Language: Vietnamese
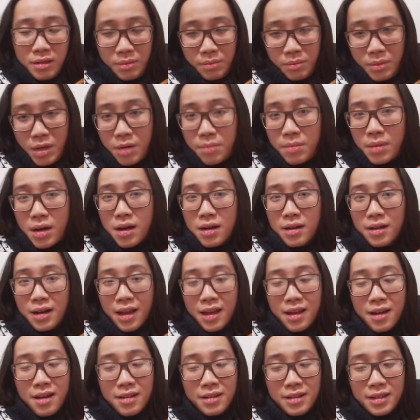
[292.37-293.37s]
bớt bớt
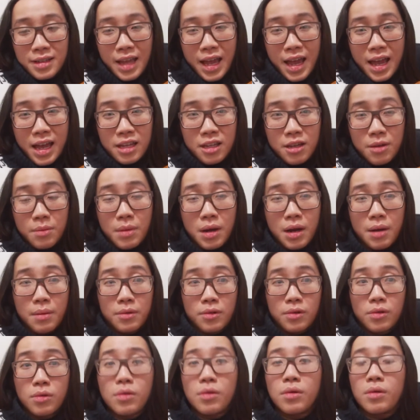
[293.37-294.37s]
lại hơn người ta nhưng mà
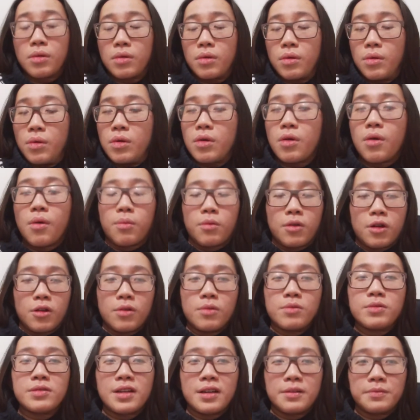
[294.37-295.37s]
rút cuối cùng là
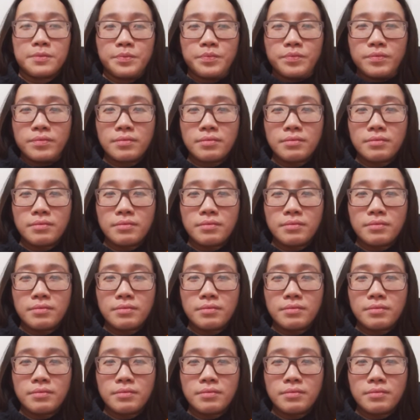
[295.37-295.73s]
cũng xong